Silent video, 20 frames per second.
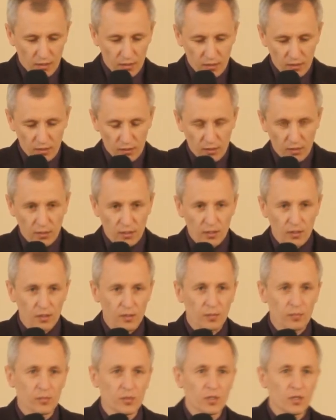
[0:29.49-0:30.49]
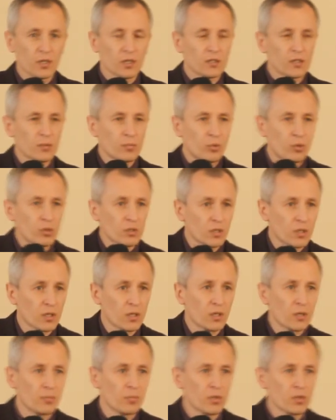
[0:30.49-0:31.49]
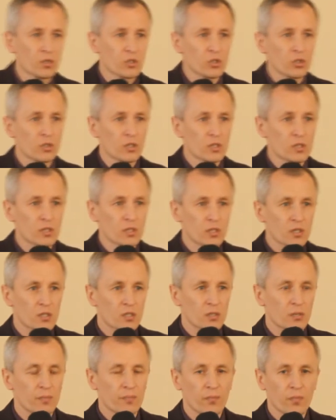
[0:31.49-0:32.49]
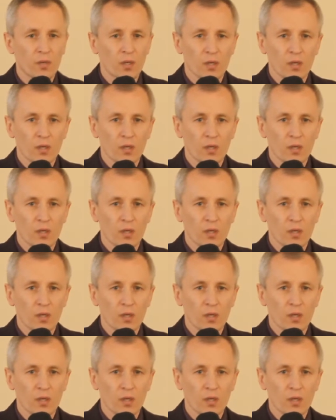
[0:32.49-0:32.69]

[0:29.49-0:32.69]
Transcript: И мне как-то Бог так положил на сердце